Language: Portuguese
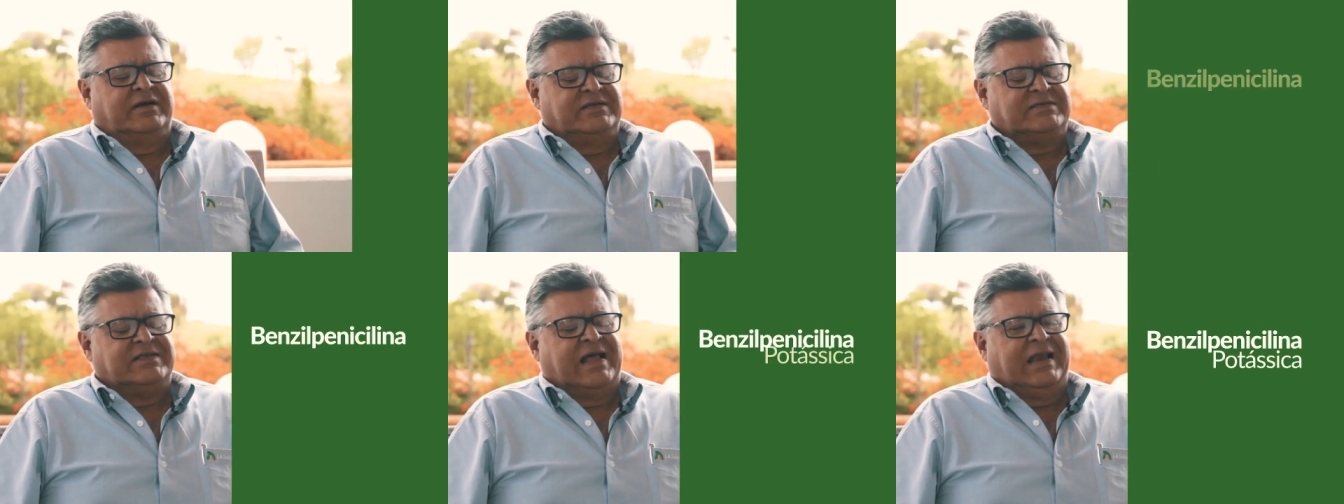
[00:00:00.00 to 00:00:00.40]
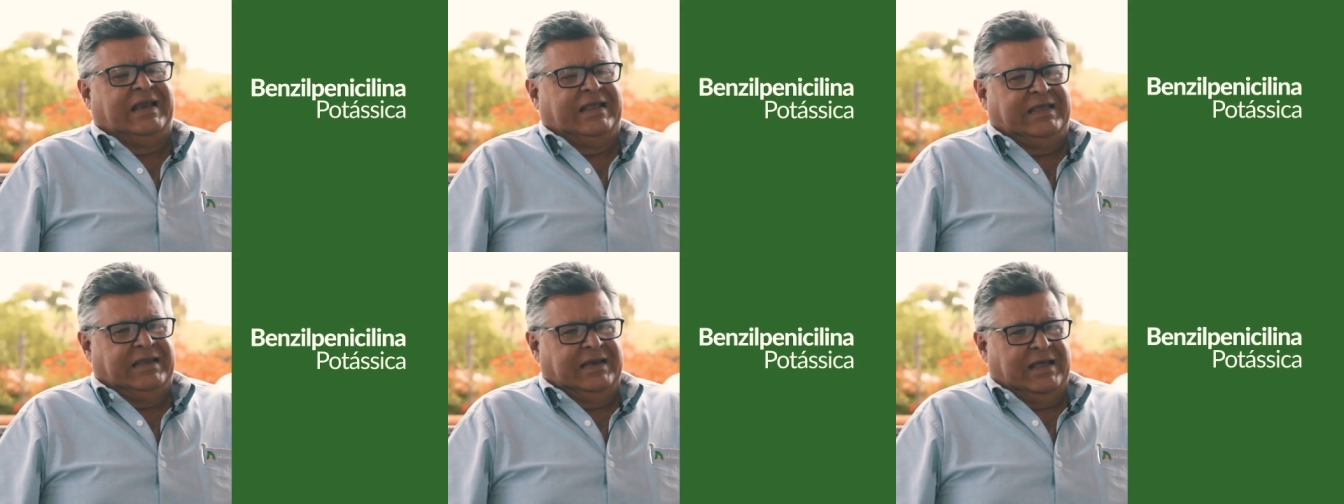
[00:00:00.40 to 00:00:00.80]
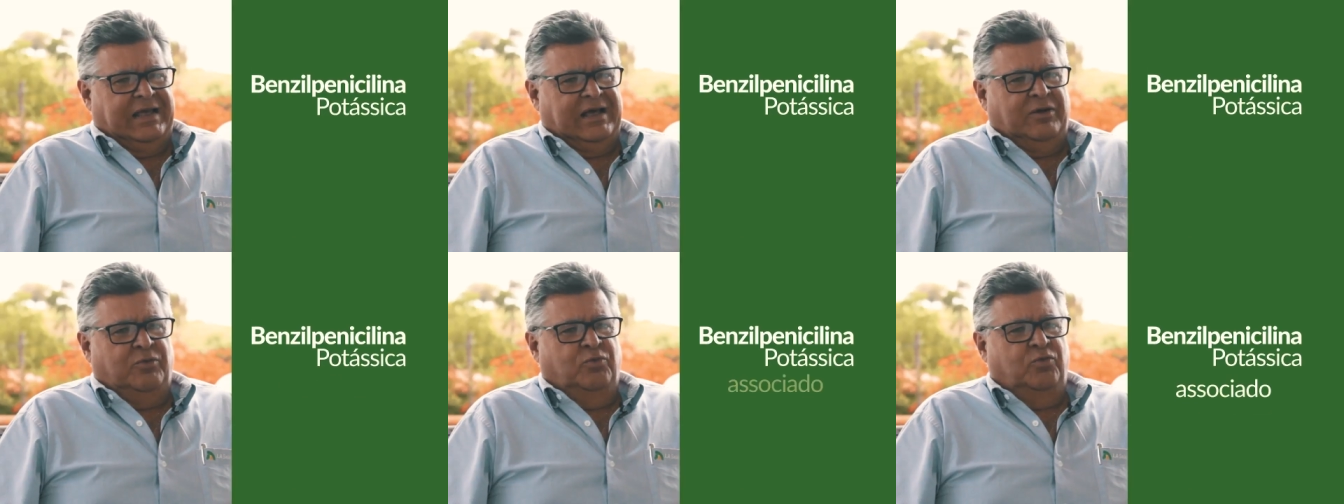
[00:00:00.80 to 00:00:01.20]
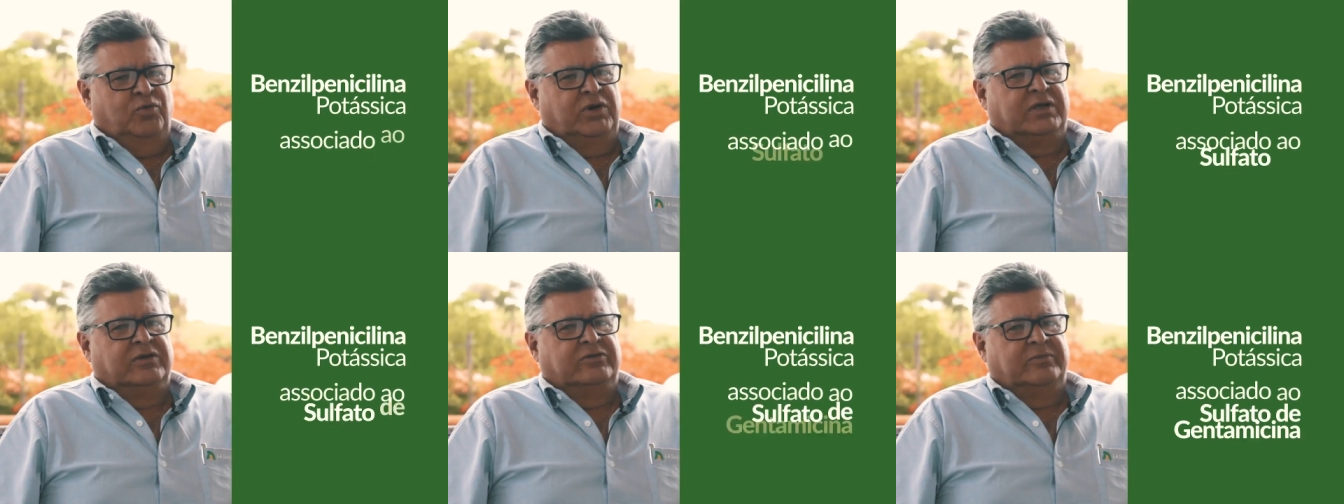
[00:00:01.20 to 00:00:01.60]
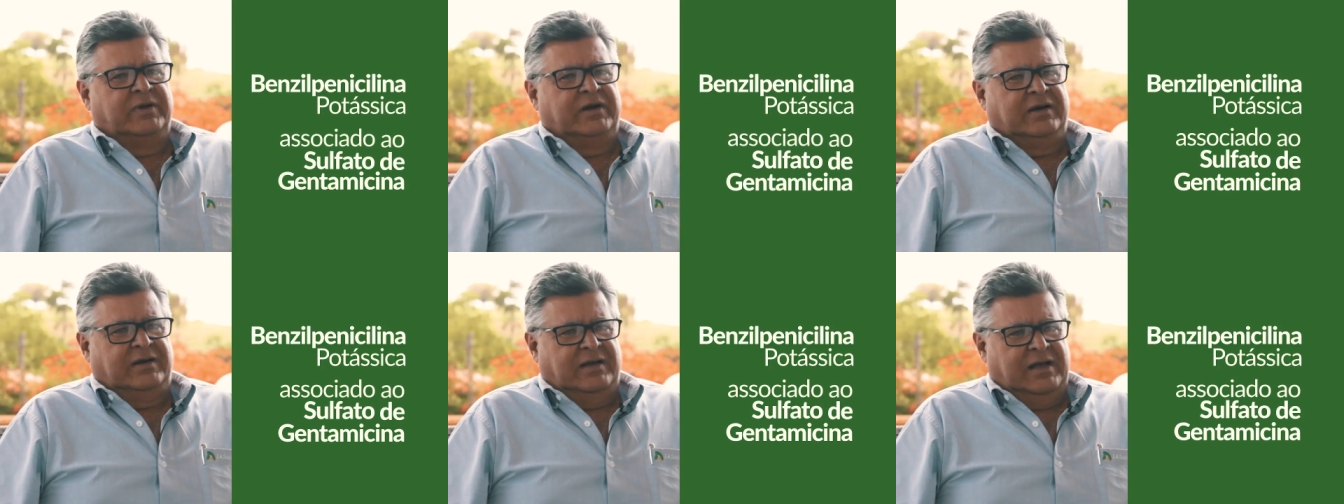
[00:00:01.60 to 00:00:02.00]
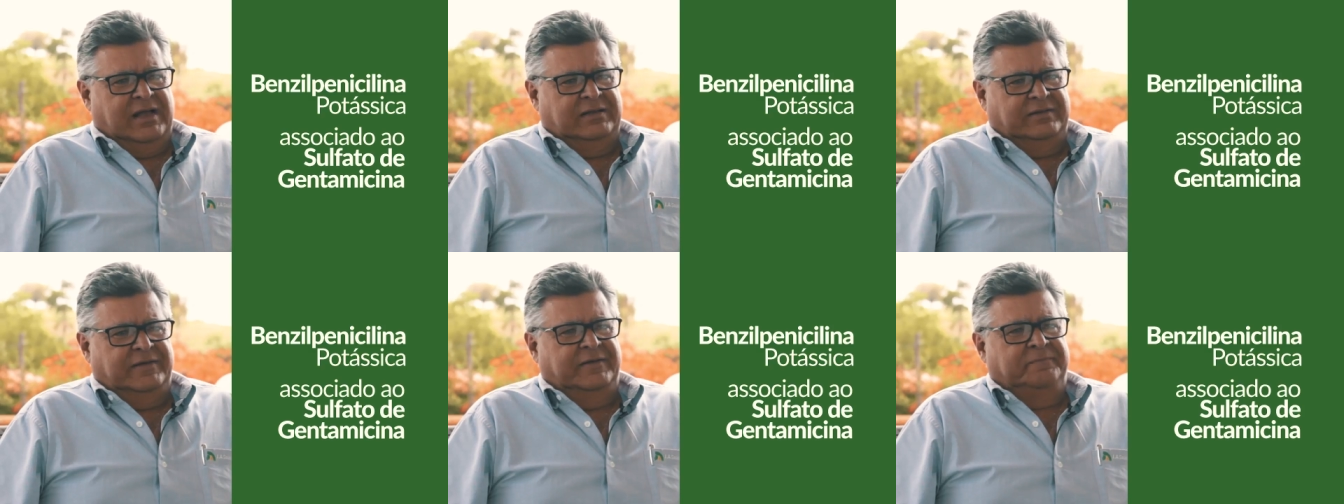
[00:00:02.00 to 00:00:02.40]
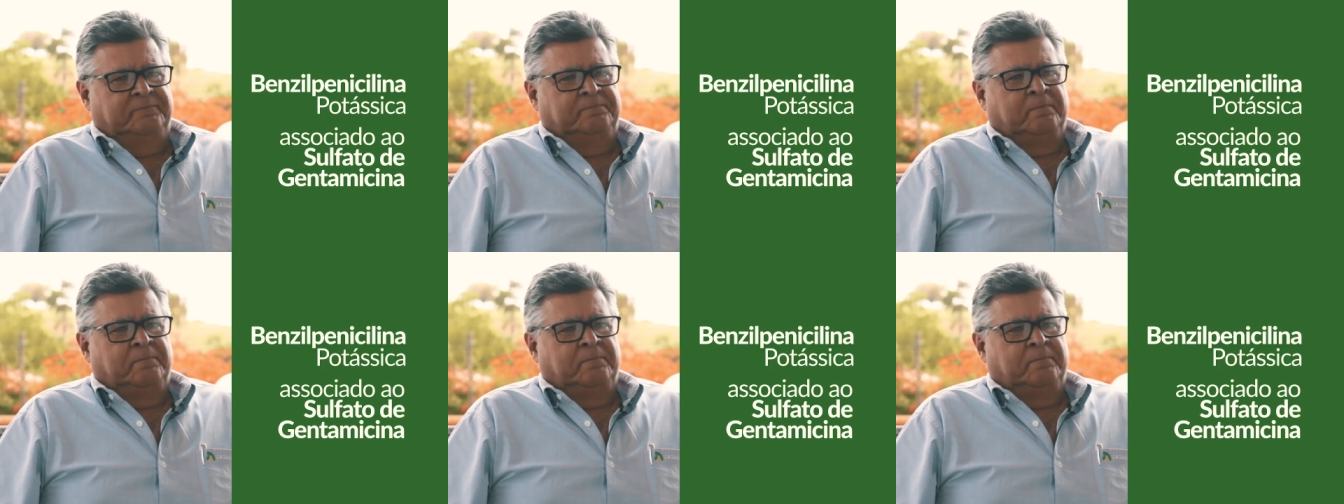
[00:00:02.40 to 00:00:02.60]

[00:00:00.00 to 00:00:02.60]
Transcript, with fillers: cristalina, a única do mercado, né?